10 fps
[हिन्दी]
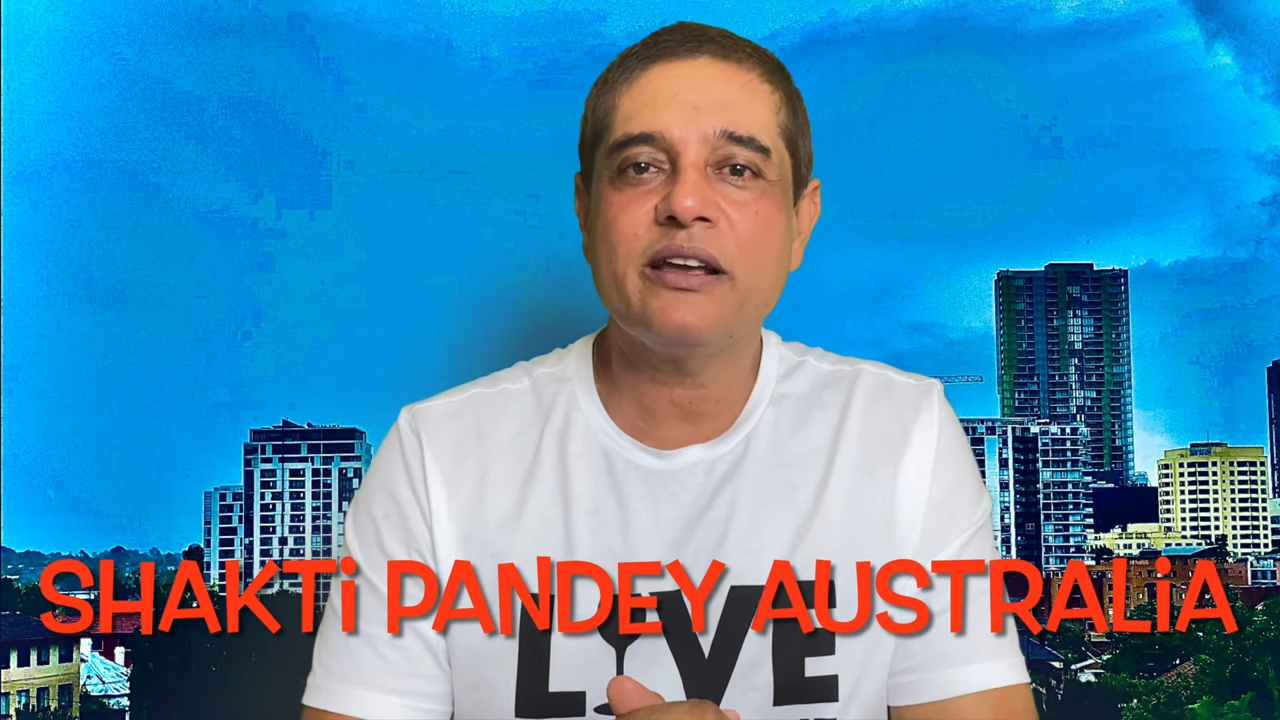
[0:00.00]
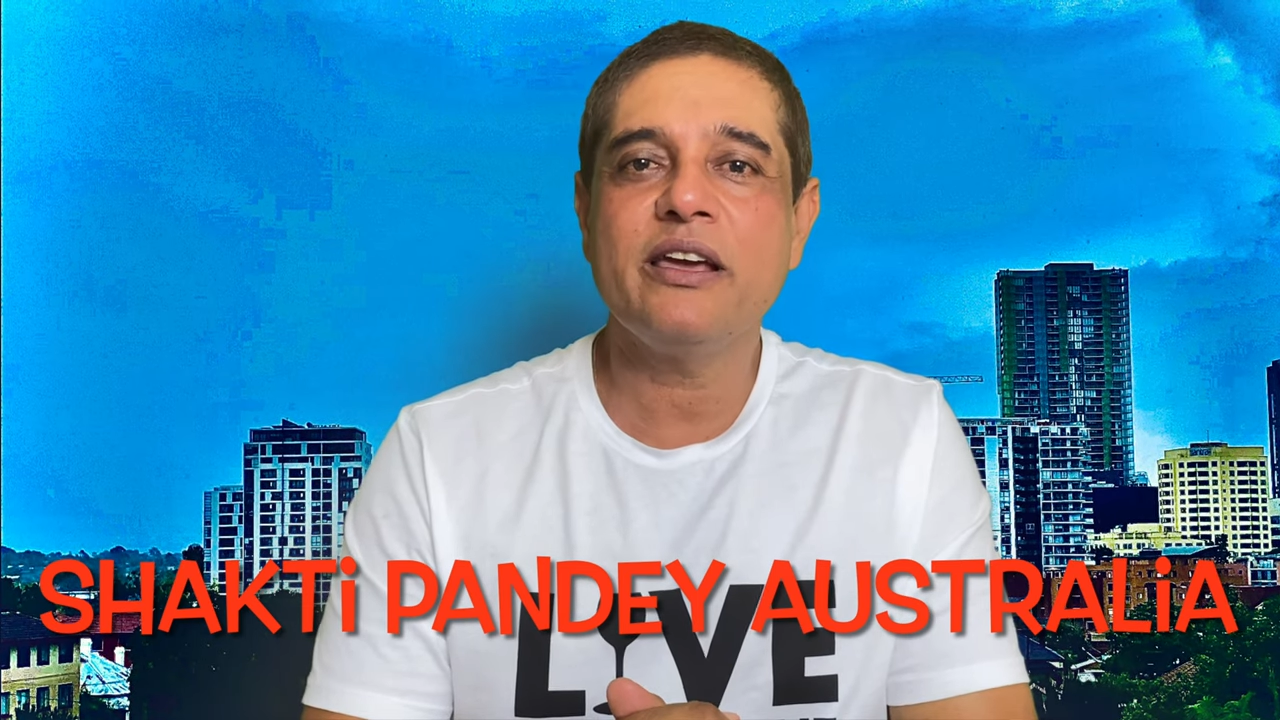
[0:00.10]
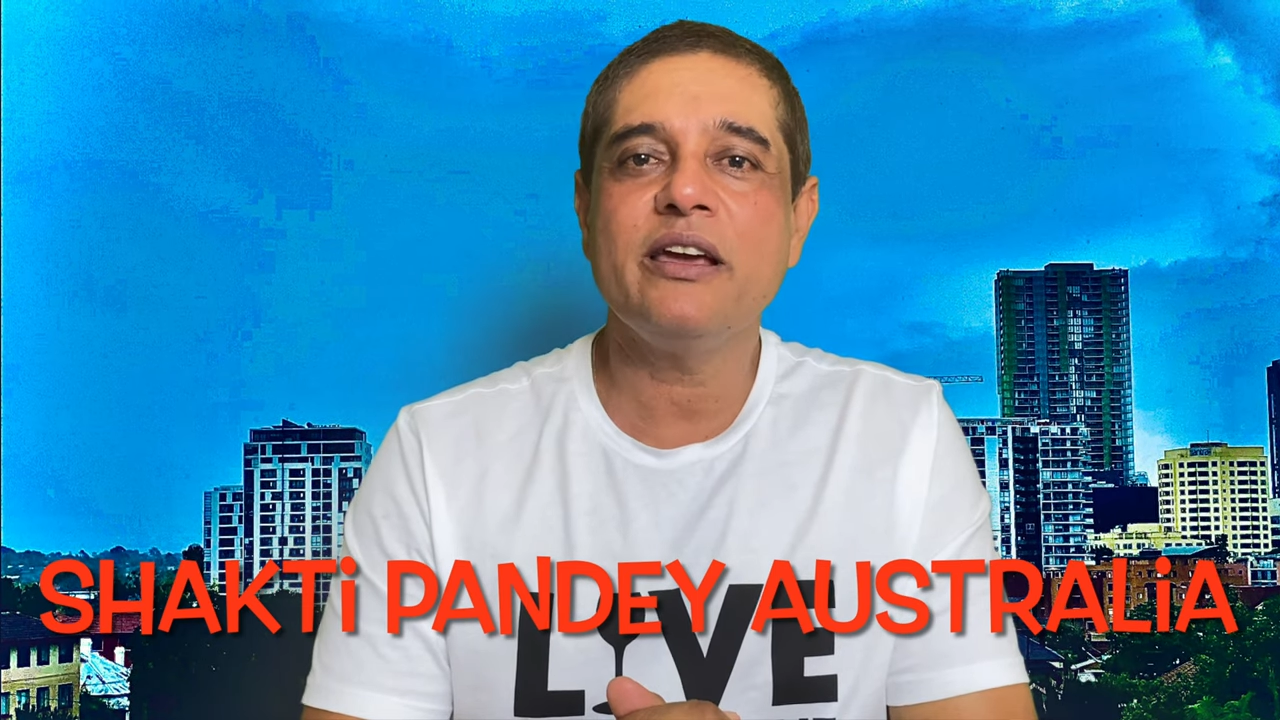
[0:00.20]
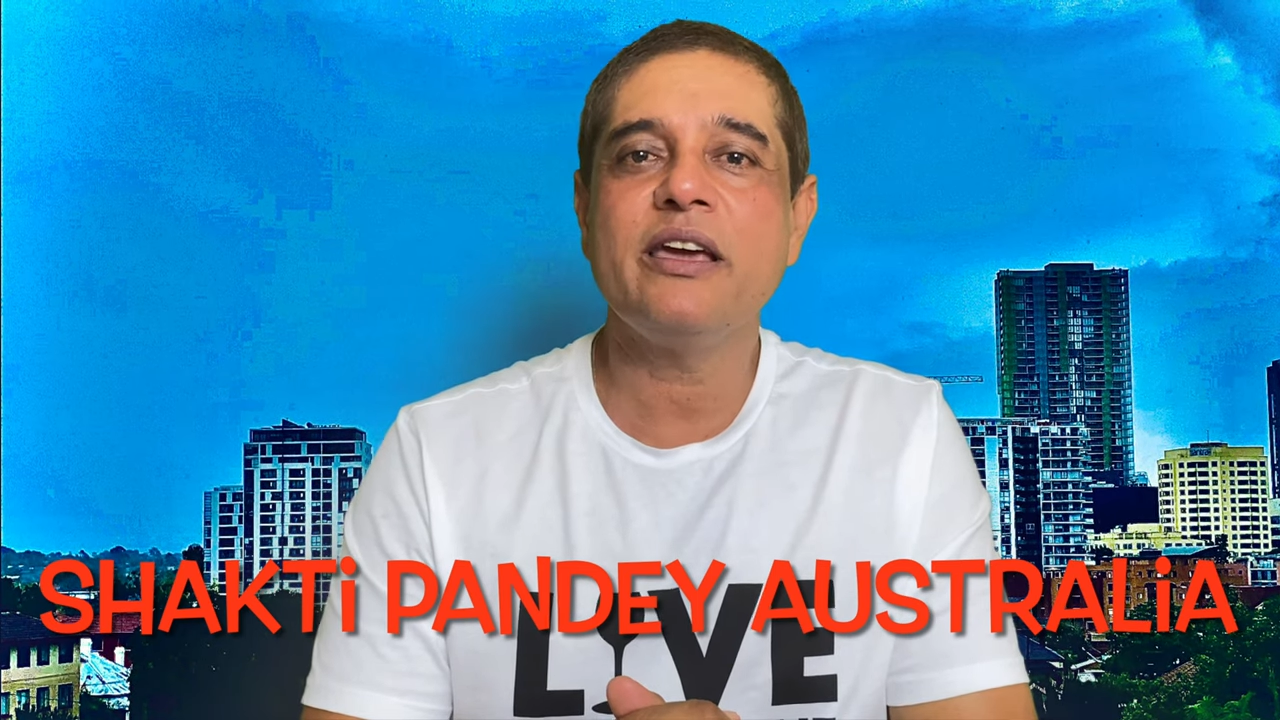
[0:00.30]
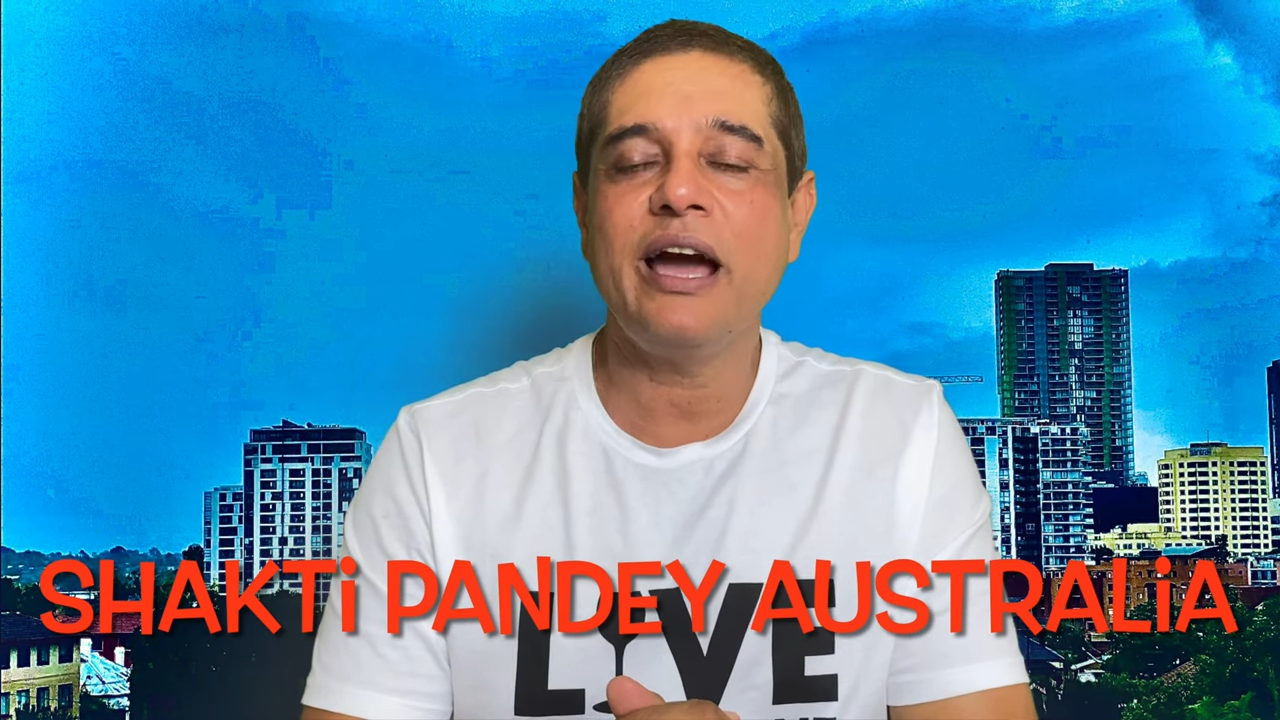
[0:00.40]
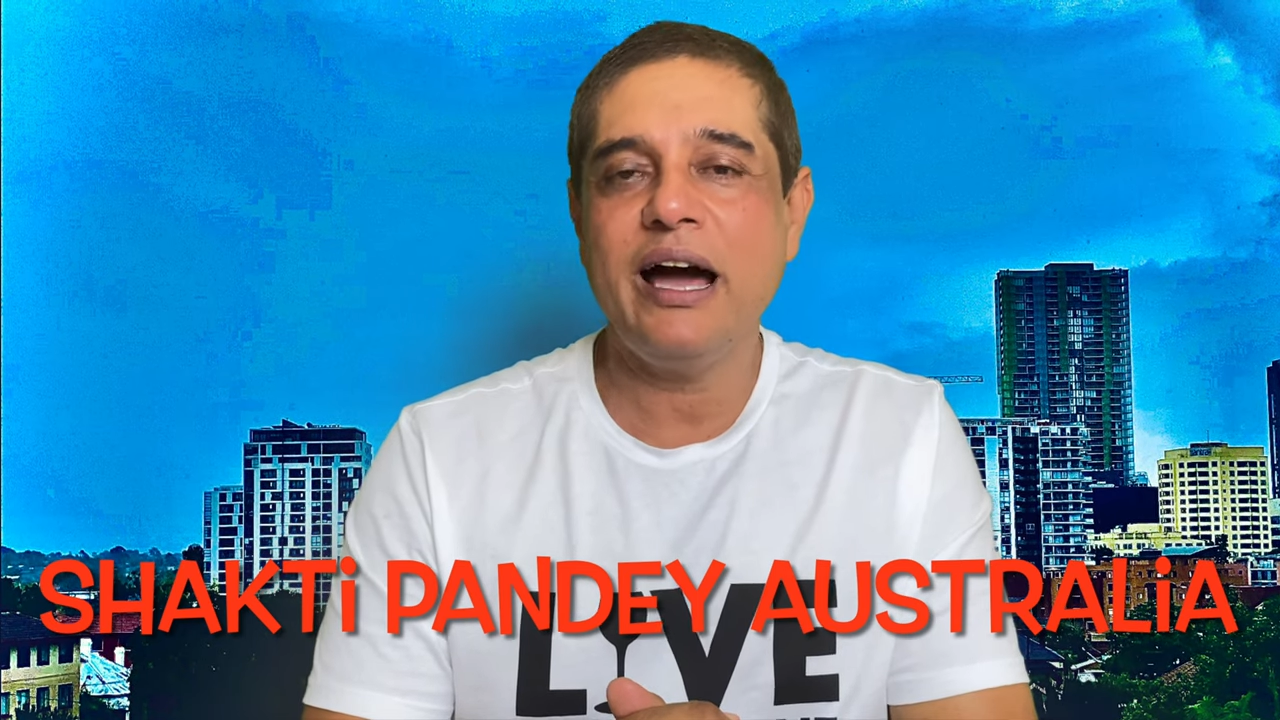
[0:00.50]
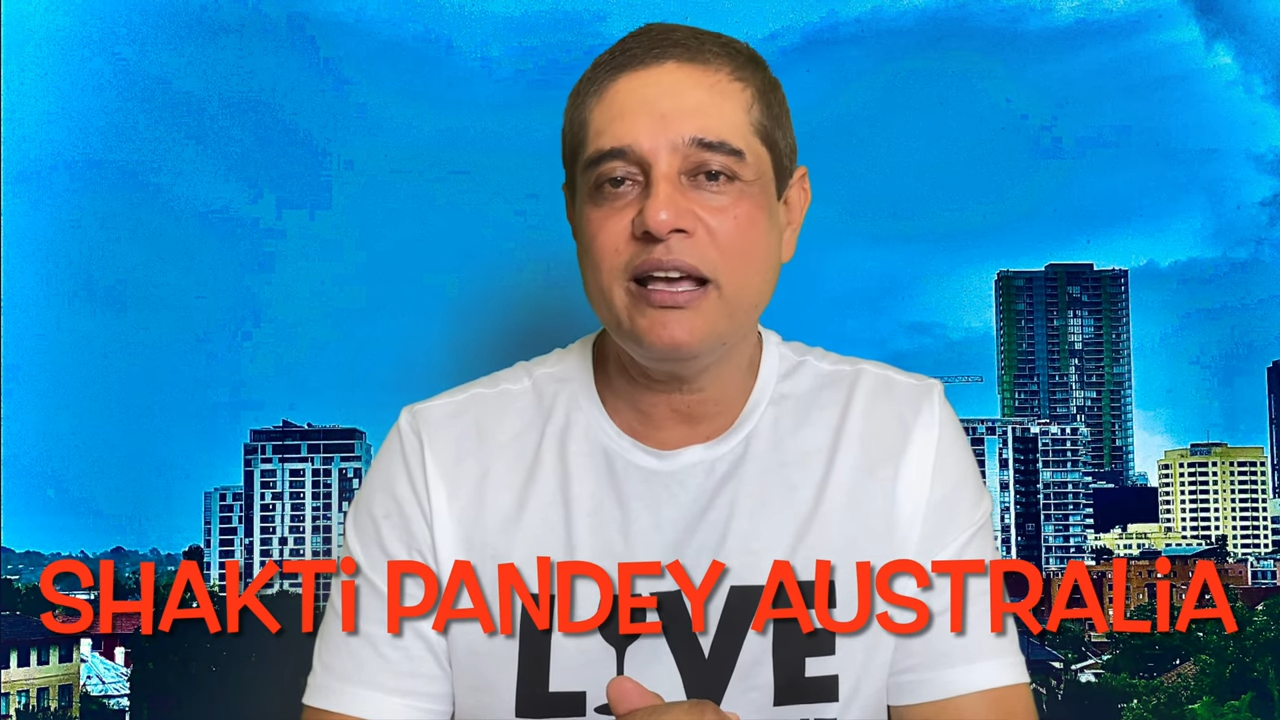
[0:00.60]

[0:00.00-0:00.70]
की क्या